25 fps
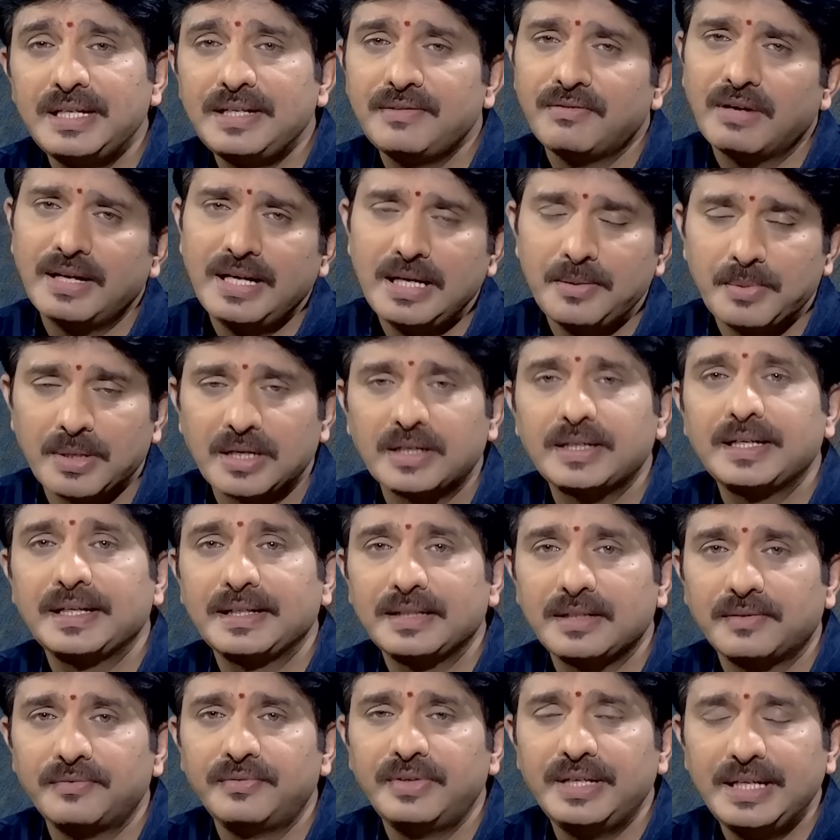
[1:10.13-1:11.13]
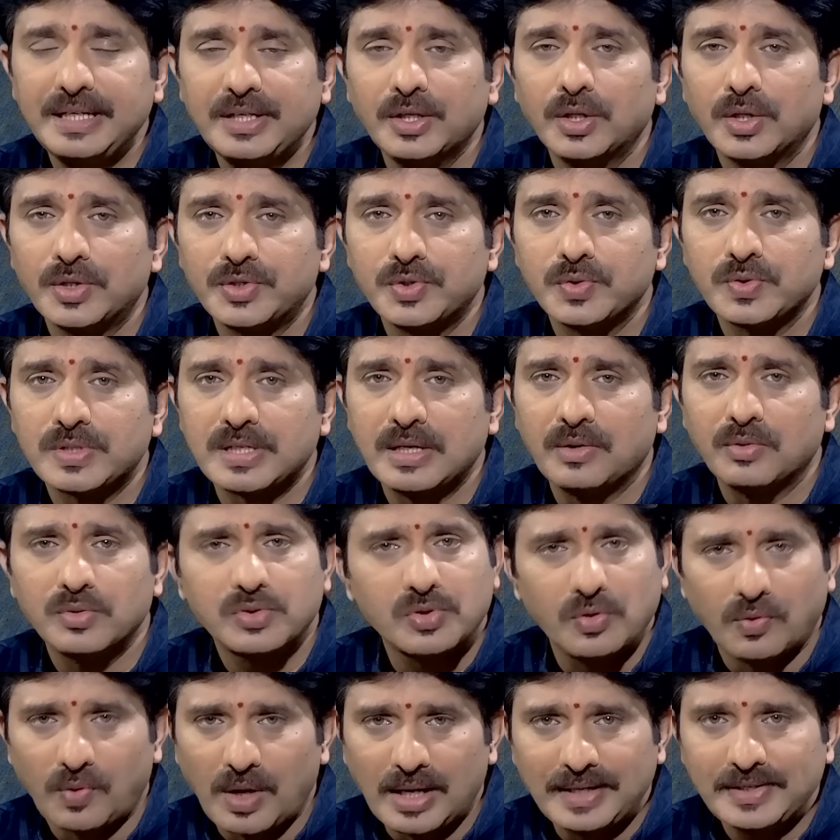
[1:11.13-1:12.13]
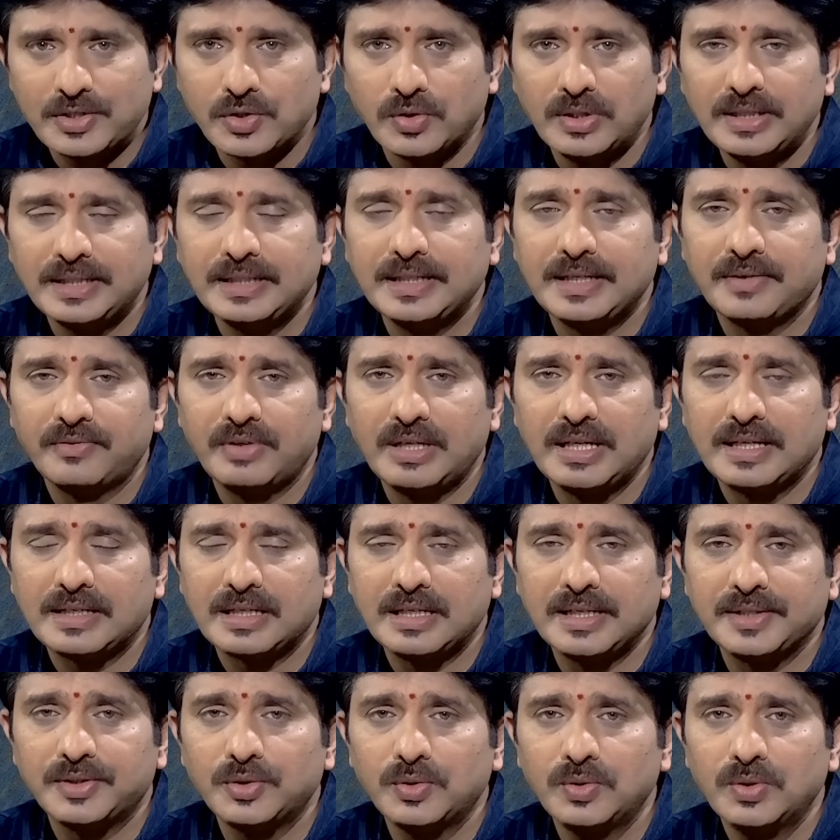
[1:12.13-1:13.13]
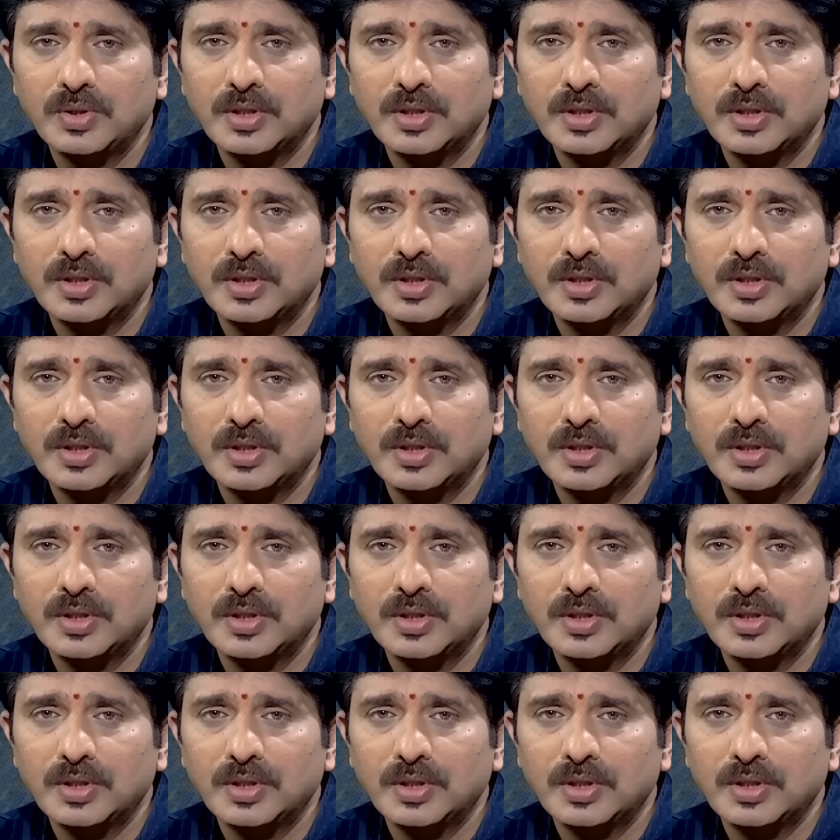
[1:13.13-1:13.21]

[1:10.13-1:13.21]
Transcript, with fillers: ఇవన్నీ మనం క్రితం వీడియోలో చూసాం సో వాటి జోలికి నేను వెళ్ళట్లేదు